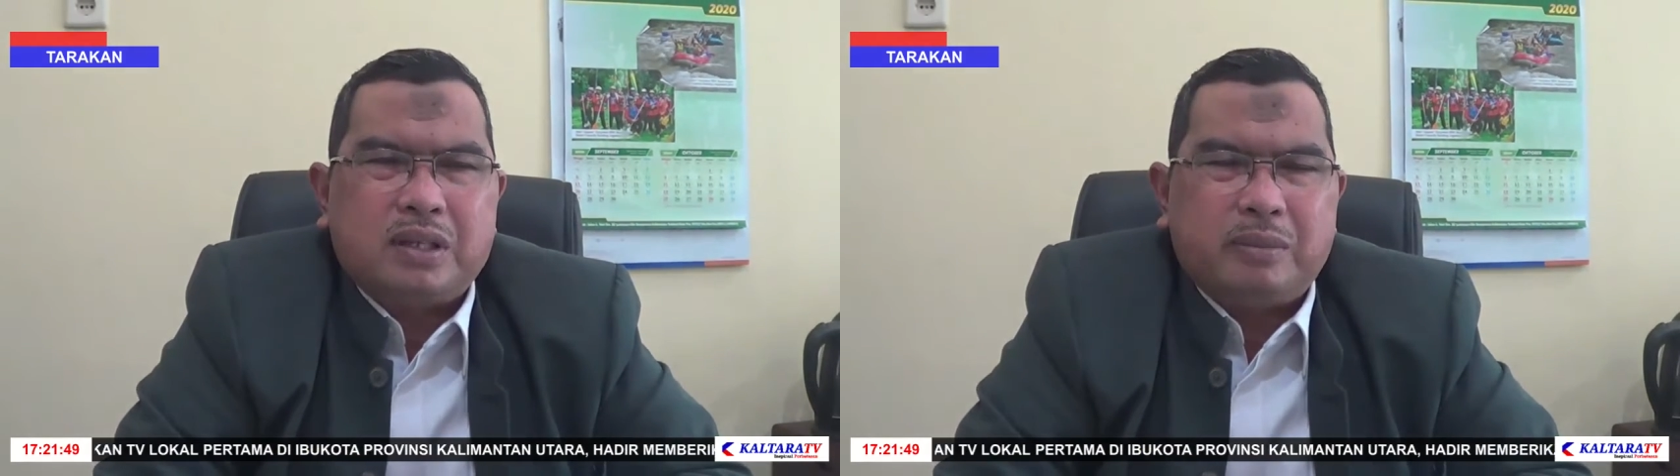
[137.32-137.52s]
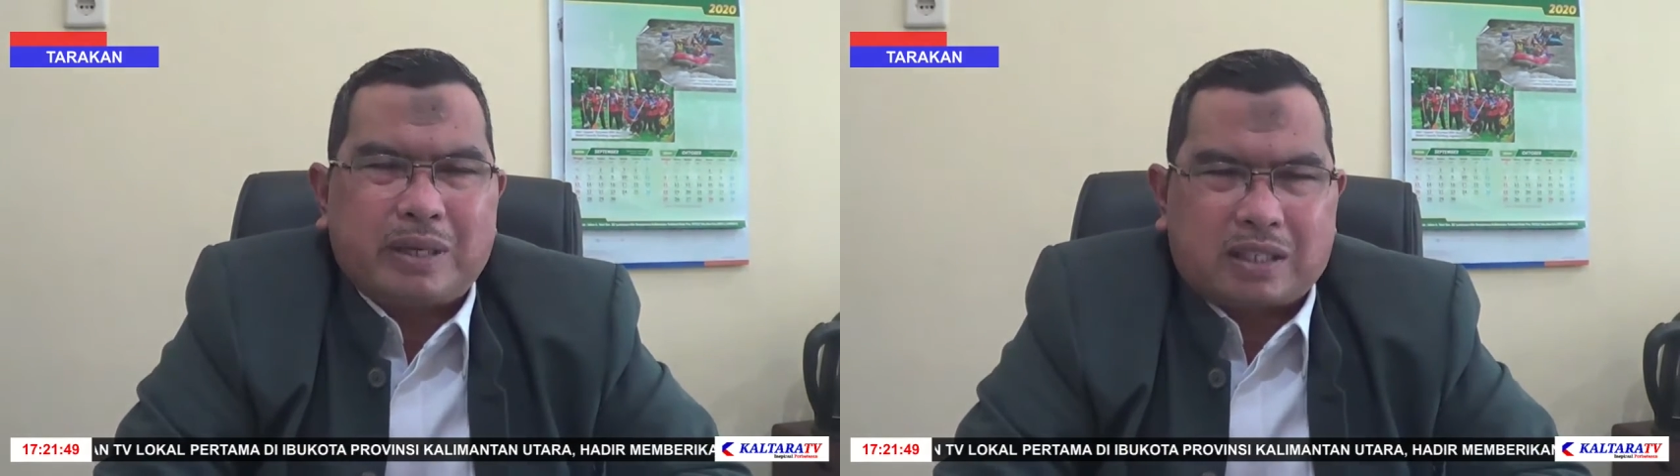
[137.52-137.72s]

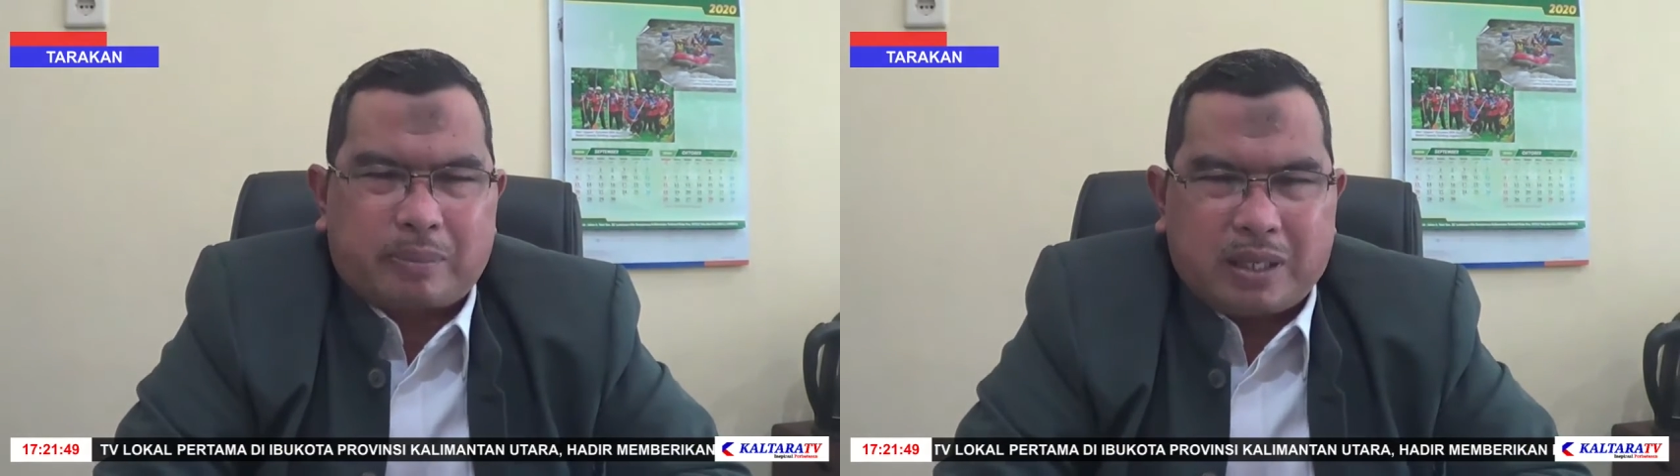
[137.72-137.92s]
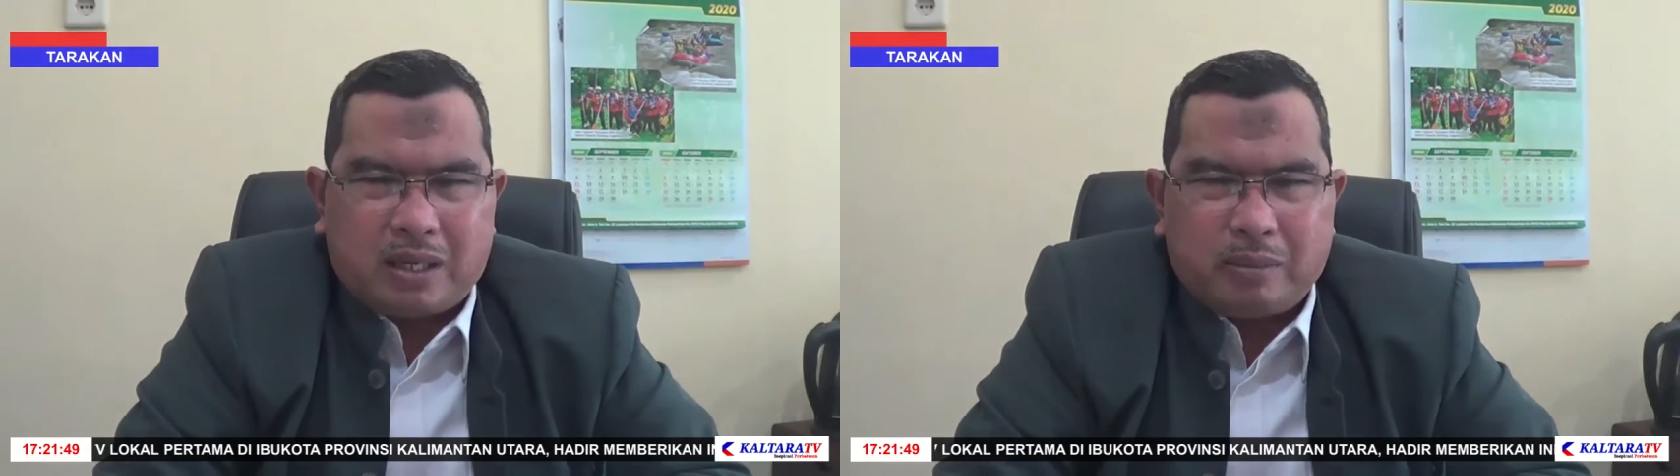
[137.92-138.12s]
di masa
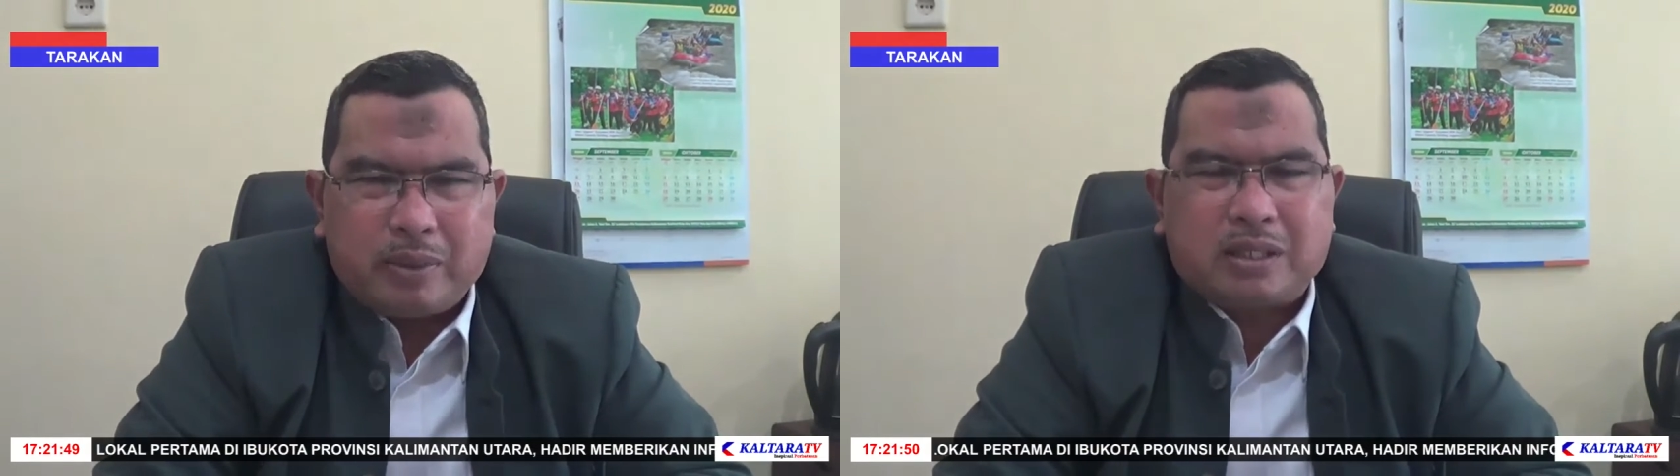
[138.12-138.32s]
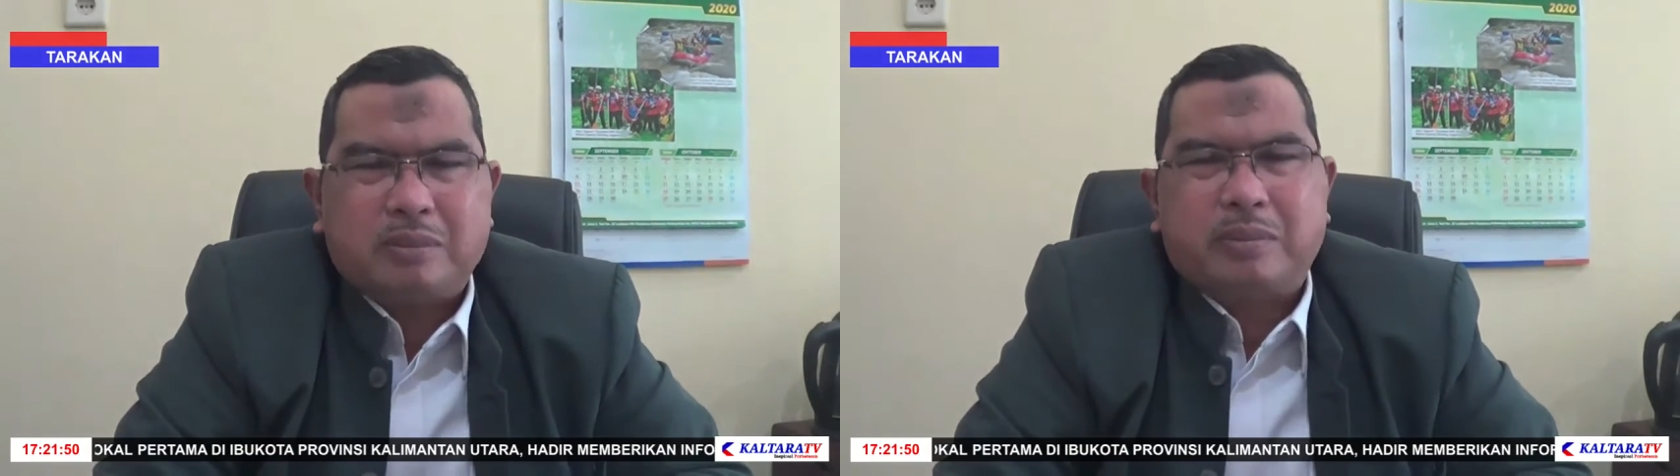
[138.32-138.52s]

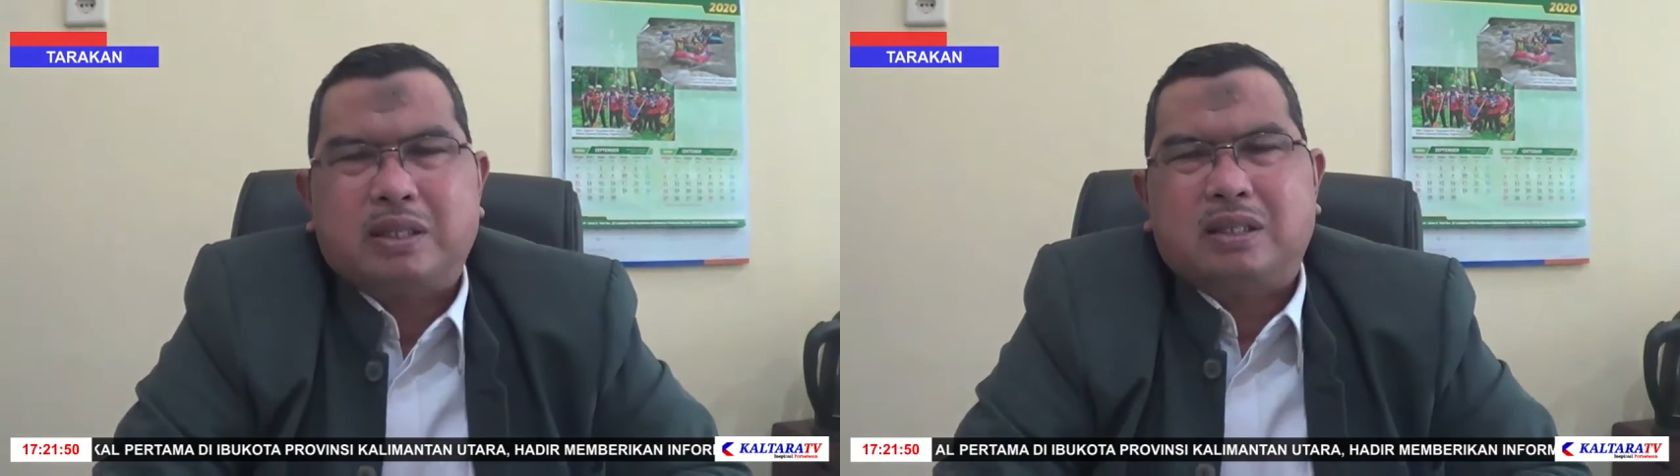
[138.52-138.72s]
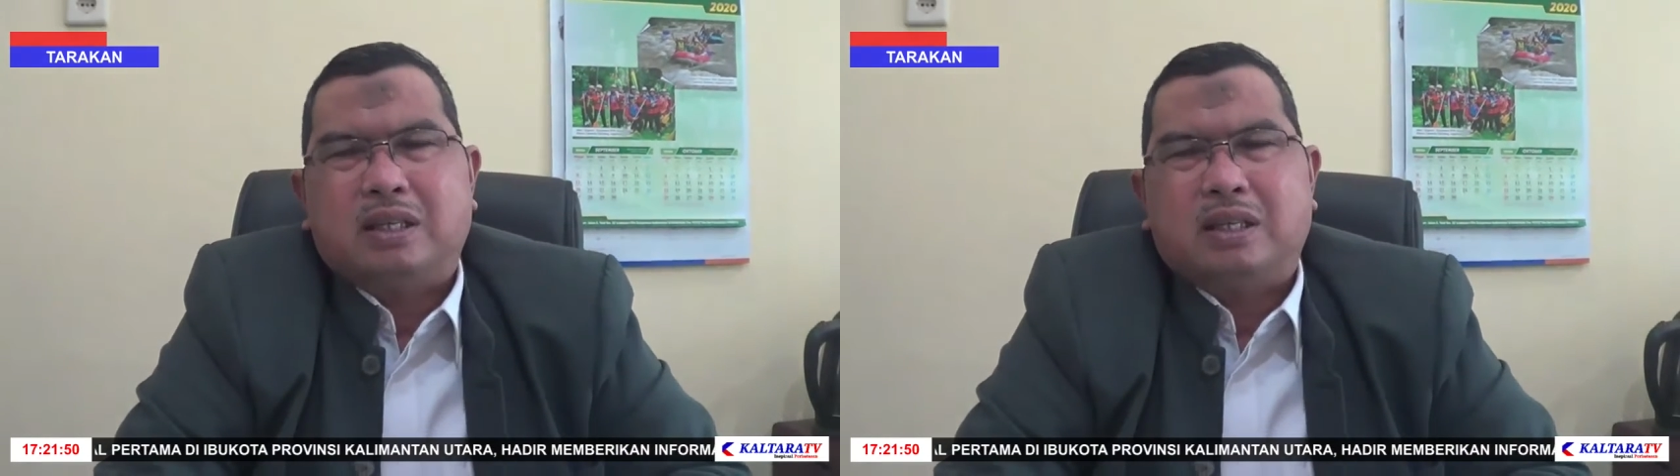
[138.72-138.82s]
pandemi seperti